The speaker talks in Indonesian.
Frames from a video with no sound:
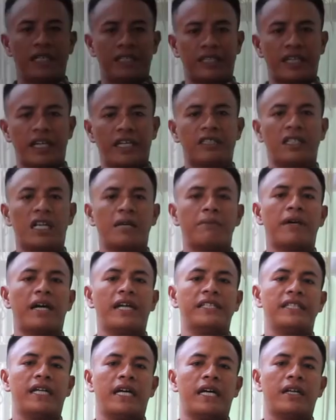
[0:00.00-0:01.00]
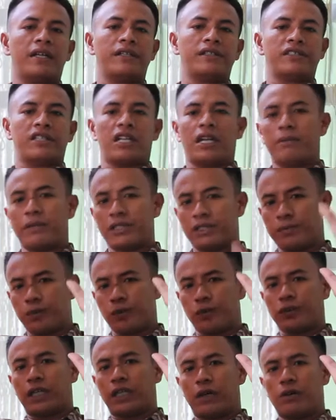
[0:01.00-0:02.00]
Saya telah mengajar selama
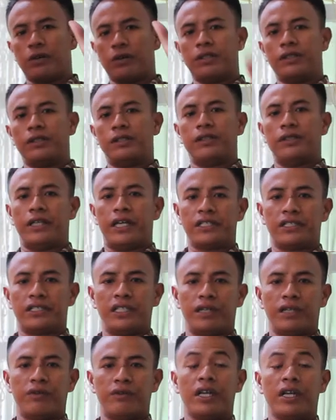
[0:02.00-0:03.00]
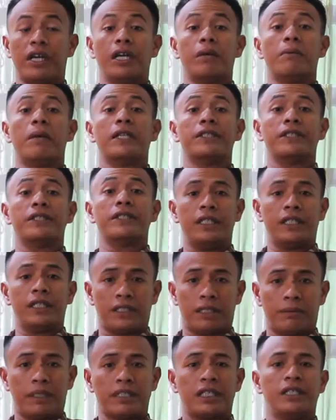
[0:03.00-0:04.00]
10 tahun di SD Winaya Bakti,
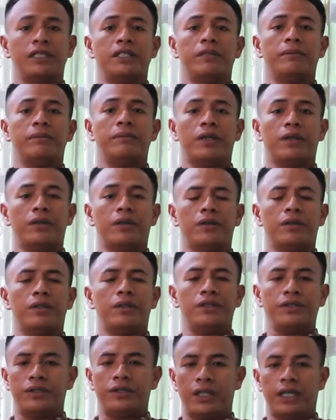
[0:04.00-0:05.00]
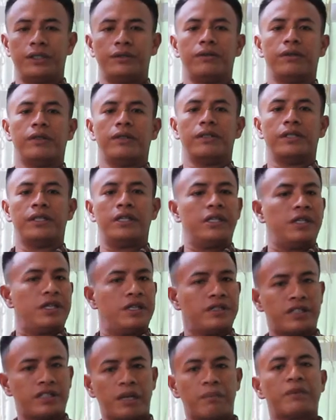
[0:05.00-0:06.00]
Kecamatan Cibinong, Cianjur.
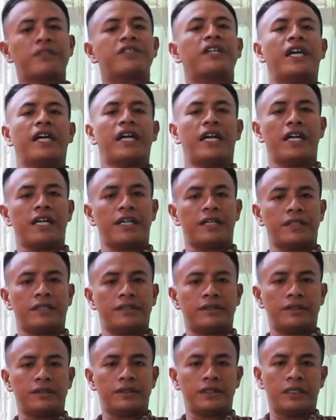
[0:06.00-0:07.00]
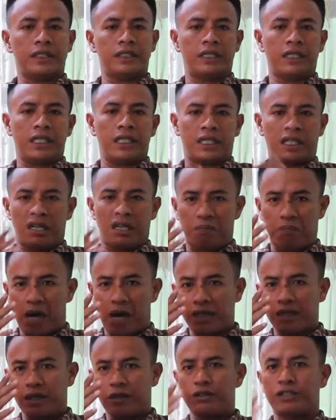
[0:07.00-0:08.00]
Saya percaya ke
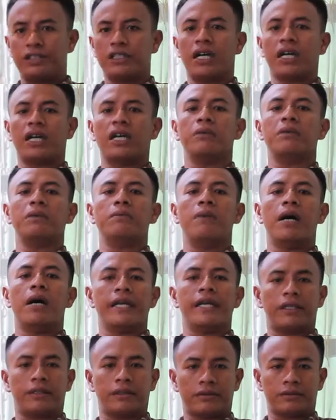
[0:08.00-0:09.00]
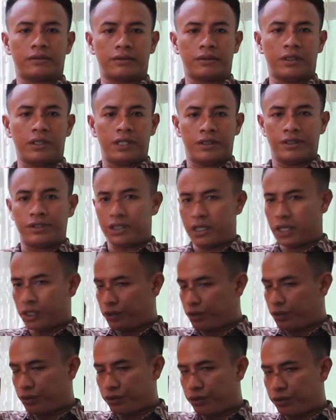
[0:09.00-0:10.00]
depan Indonesia akan lebih baik.
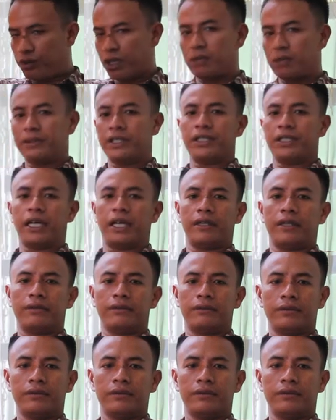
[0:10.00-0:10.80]
Cianjur juga demikian.